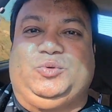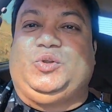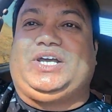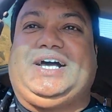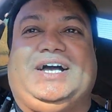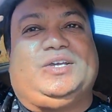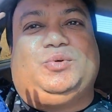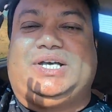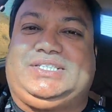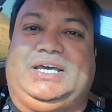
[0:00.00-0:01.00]
उन्होंने कहा कि
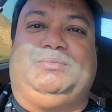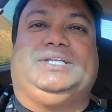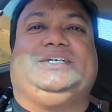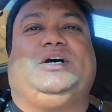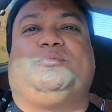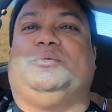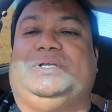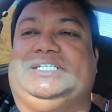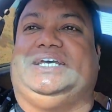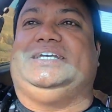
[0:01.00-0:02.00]
वहाँ से अलमाटी को आपको
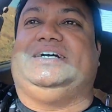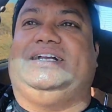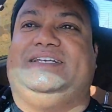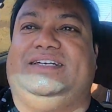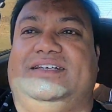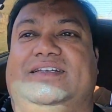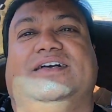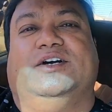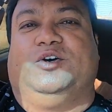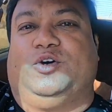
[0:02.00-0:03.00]
मिल जाएंगी गाड़ियाँ
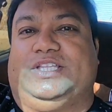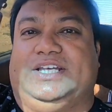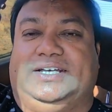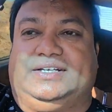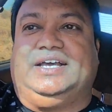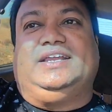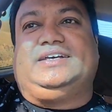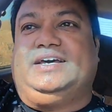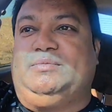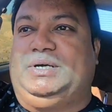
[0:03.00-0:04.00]
रोक देना कहना
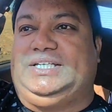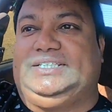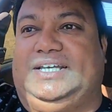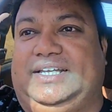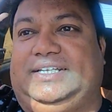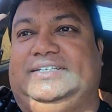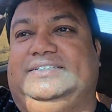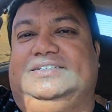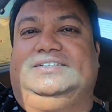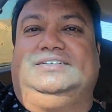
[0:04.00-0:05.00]
कि आलमाटी जा रहा
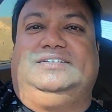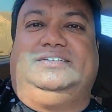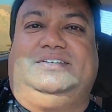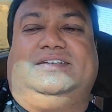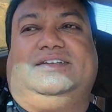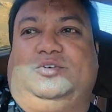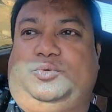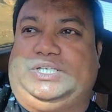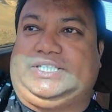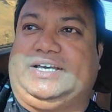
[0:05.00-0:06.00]

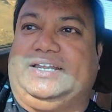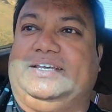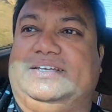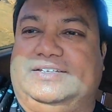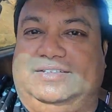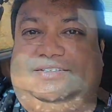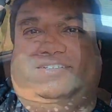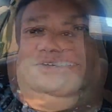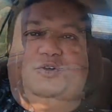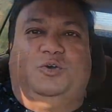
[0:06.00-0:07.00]
है वैसे करेंगे
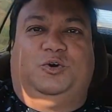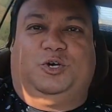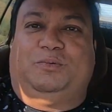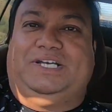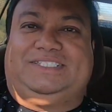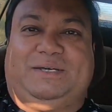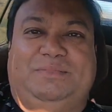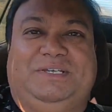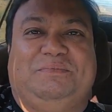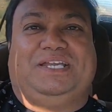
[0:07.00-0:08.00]
और भाई
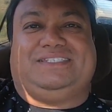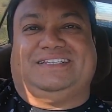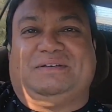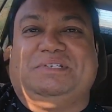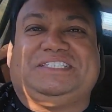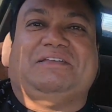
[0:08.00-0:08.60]
साहब ने मेरे साथ अभी